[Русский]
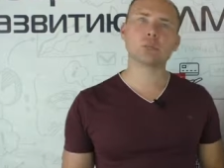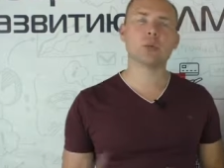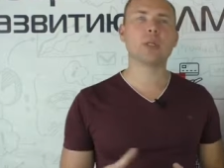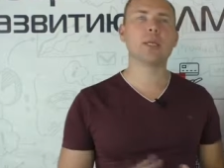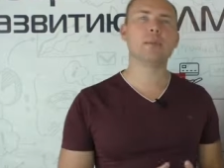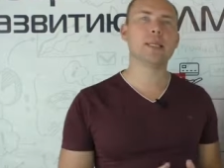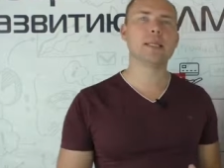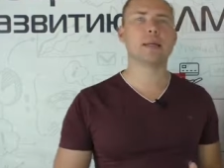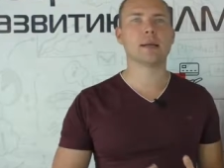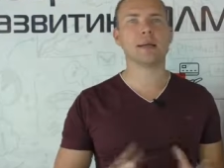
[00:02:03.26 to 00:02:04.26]

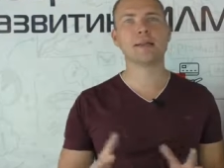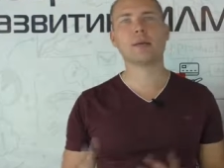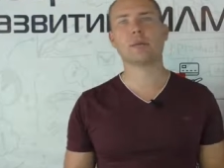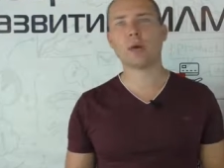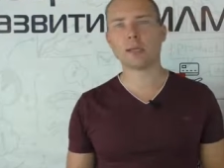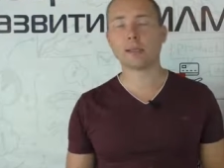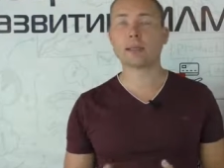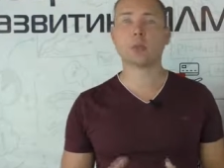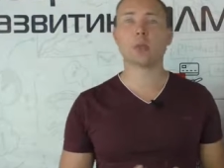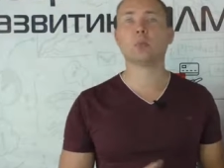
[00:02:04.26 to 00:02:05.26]
более-менее адекватный,
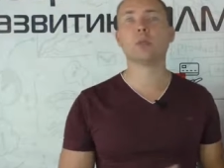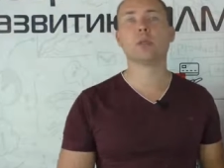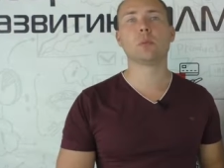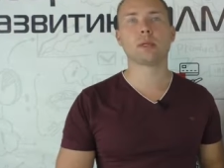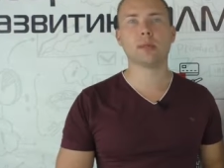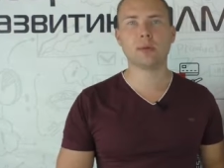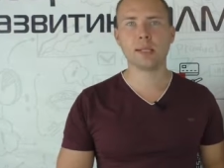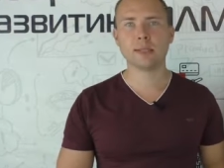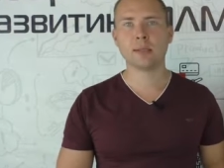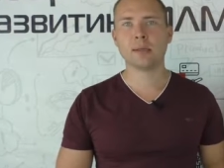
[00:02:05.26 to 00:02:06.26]
который будет
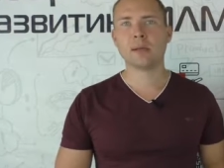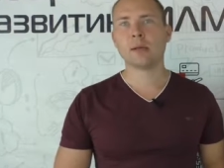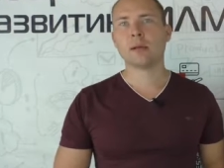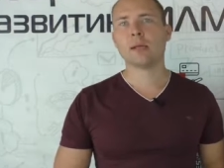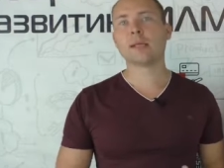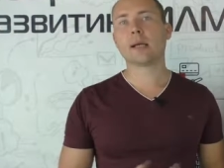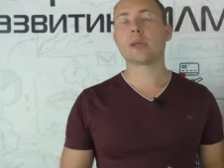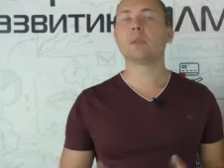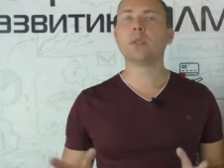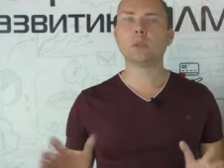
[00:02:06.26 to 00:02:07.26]
продавать, это
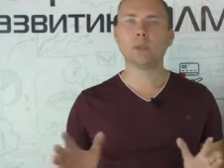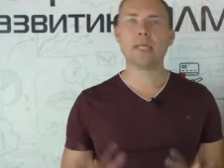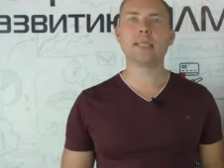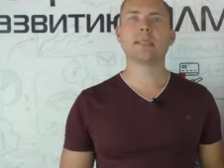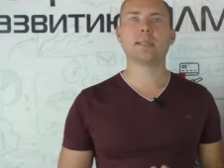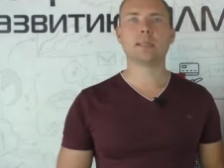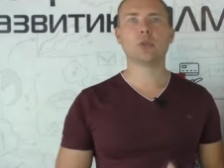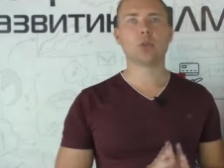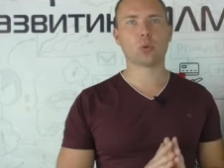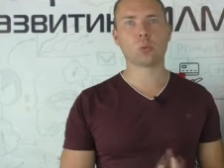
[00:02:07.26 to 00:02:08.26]
как минимум 10
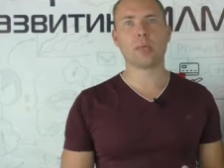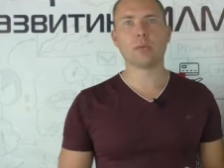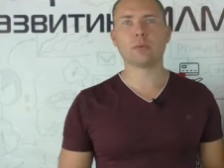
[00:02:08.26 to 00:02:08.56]
тысяч рублей.